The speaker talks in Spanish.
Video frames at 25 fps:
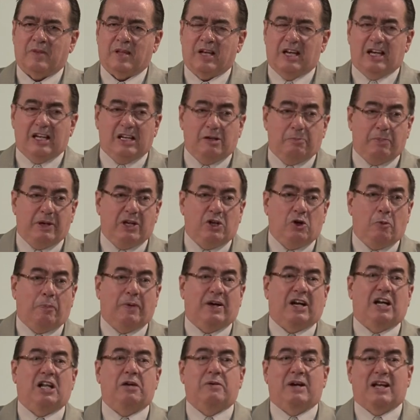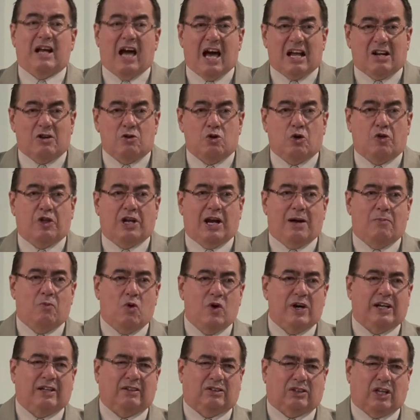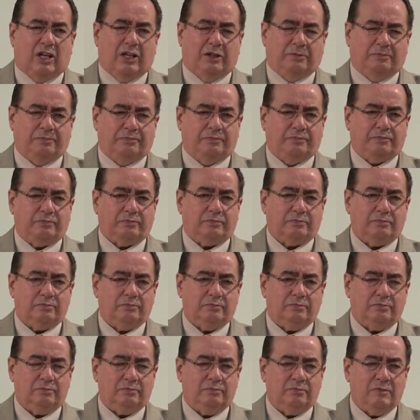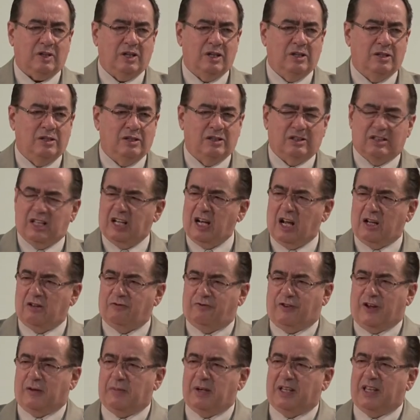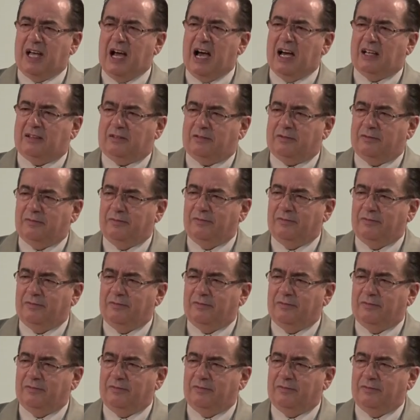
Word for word: Él vino para liberarnos de la muerte, de la enfermedad,